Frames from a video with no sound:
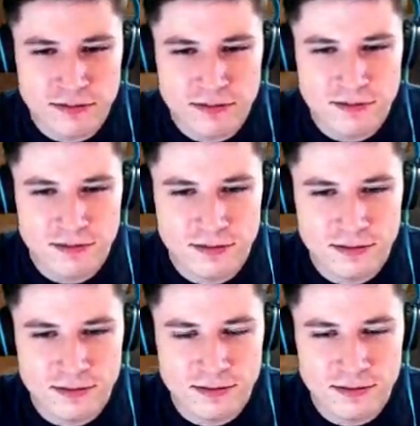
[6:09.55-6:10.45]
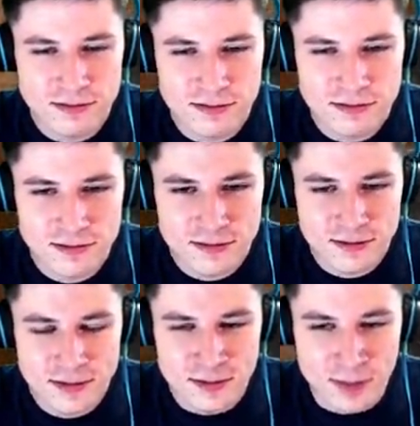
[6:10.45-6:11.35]
Xiaomi Redmi Note 5.
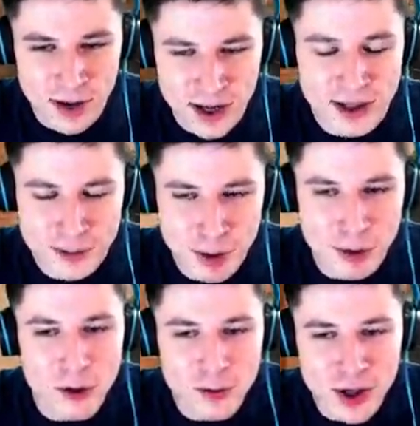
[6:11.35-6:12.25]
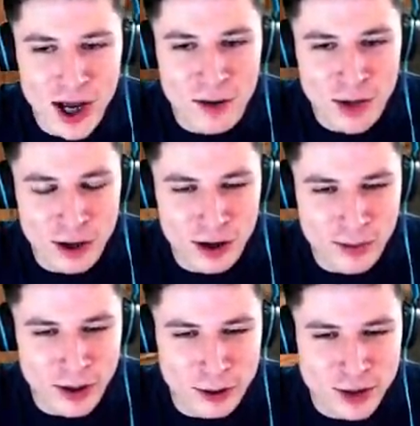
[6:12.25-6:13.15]
Блин, да прям как у меня. У меня,
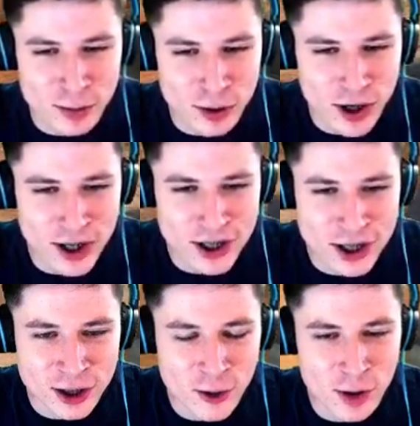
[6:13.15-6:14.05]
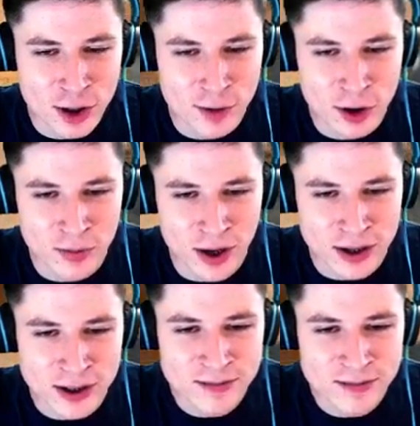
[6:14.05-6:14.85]
ребят, тоже был раньше Xiaomi Redmi Note 5.